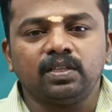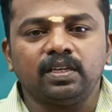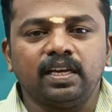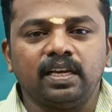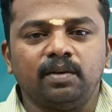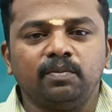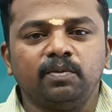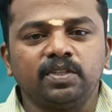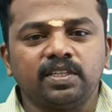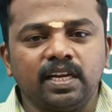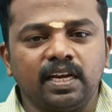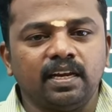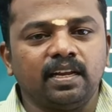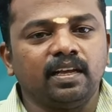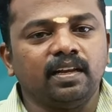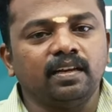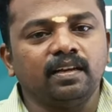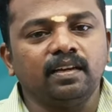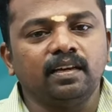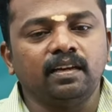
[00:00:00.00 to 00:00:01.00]
சாயமும்
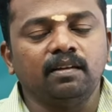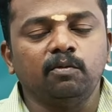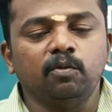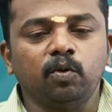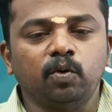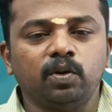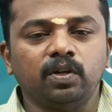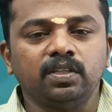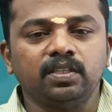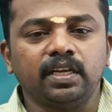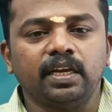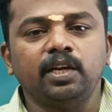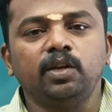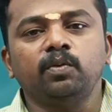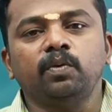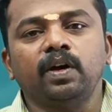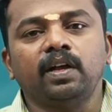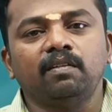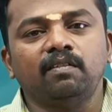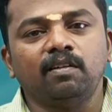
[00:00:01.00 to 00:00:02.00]
ஸ்ட்ரைட்டாக இருக்குது இல்லை ஒரு ஒரு
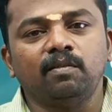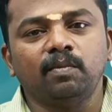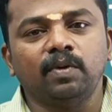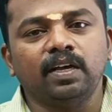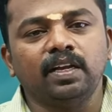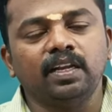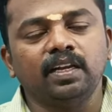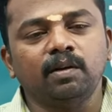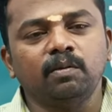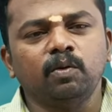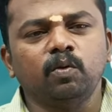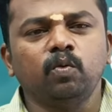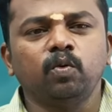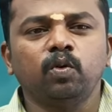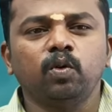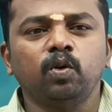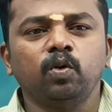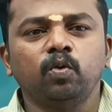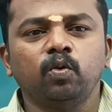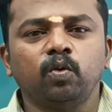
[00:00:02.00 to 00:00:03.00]
சைடும் வேற வேற மாதிரி இருக்குன்னு
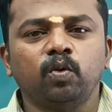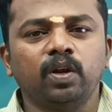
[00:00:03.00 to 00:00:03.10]
ஒன்று